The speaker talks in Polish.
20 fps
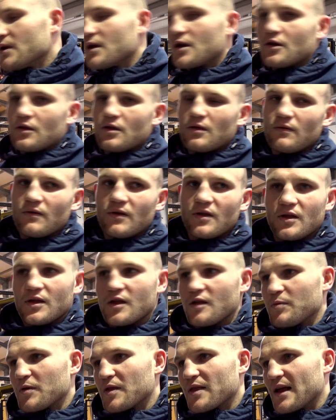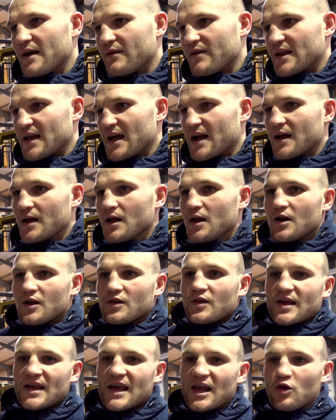Nie no, oczywiście, to jest podstawa, tak?
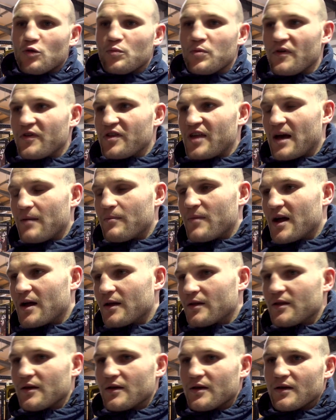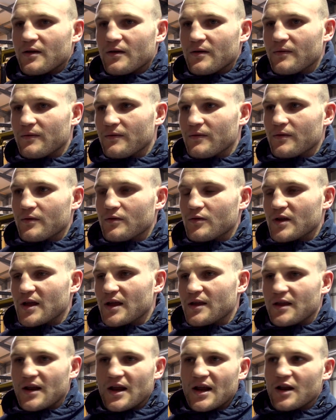No tak jak już powiedziałem, a, e,
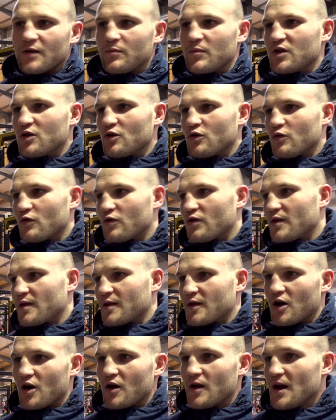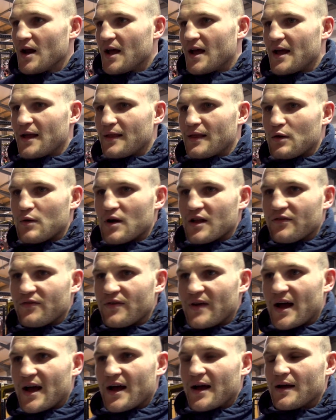tutaj trener Dmitruk już wszystko e,
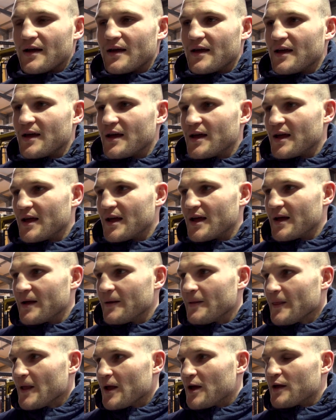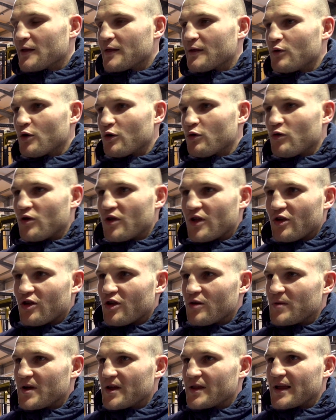załatwia. E, zgłosił się też
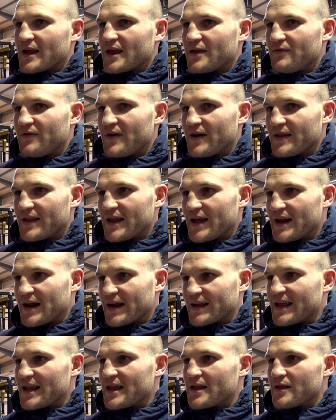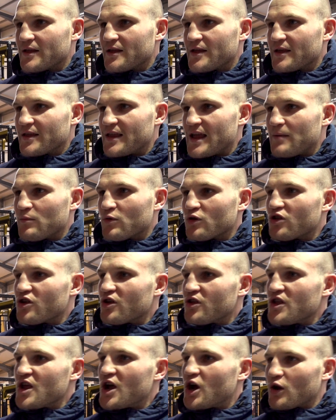do mnie taki fighter jak De Damon
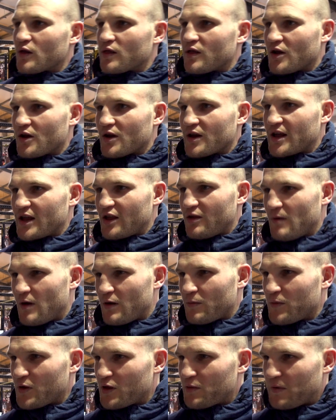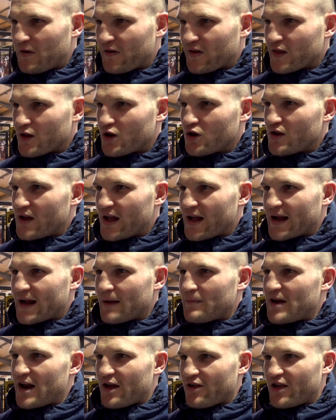G. Nicholson. Kiedyś miał być sprowadzony do
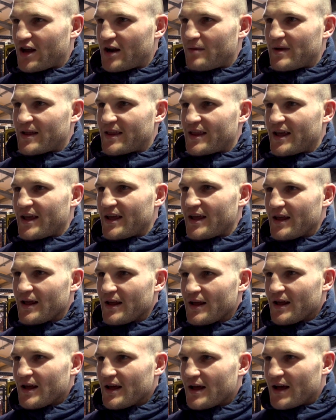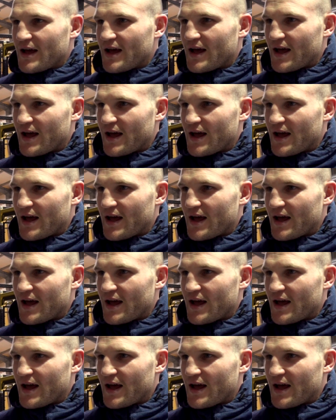Kamila Szeremety. Tak,